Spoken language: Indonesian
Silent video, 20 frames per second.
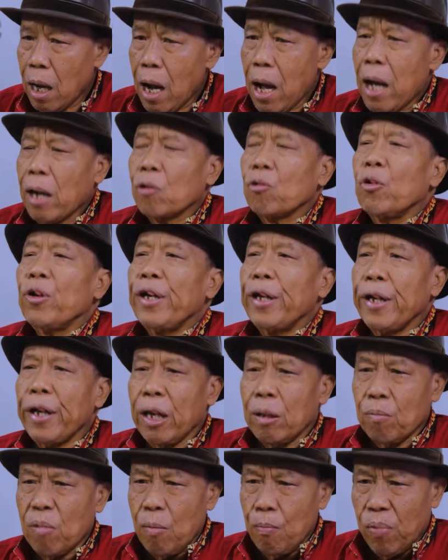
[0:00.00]
Aku
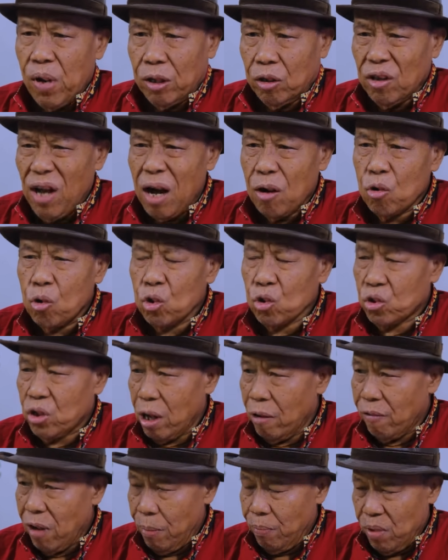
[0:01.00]
ingin
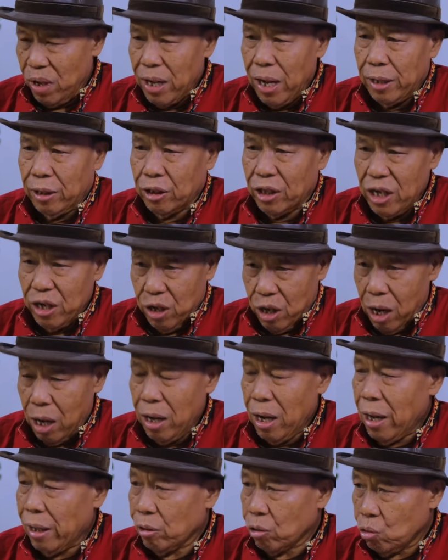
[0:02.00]
mempertanggungjawabkan
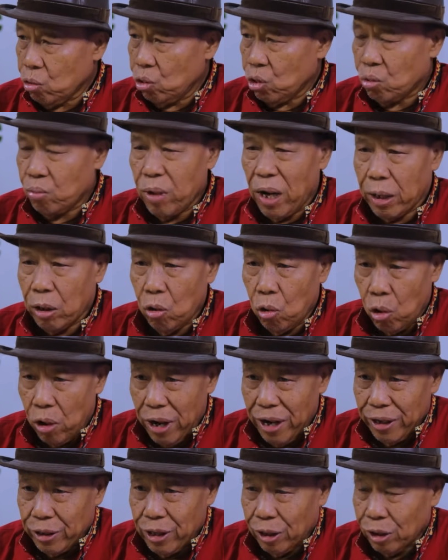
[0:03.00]
tindakanku sebagai
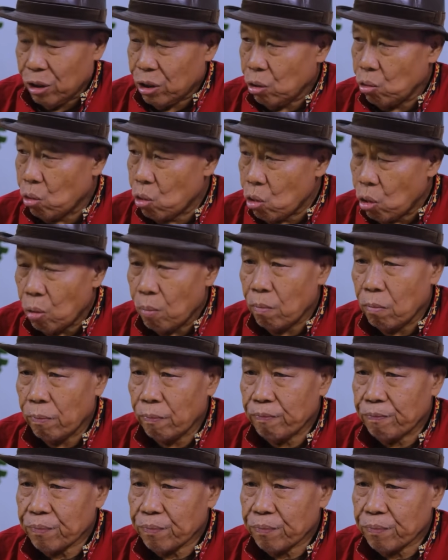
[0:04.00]
orang yang dihukum.